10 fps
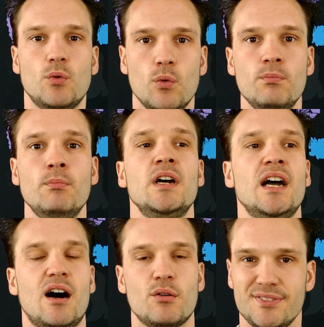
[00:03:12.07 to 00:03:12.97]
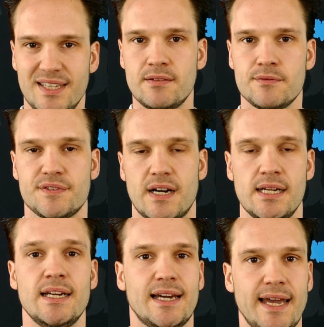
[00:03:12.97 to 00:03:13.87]
um auf jeden Fall
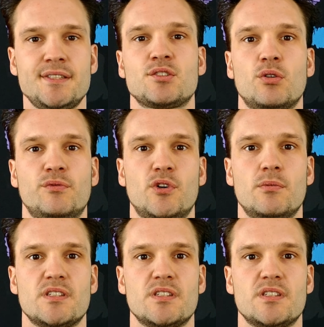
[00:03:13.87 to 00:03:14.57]
rechtskonform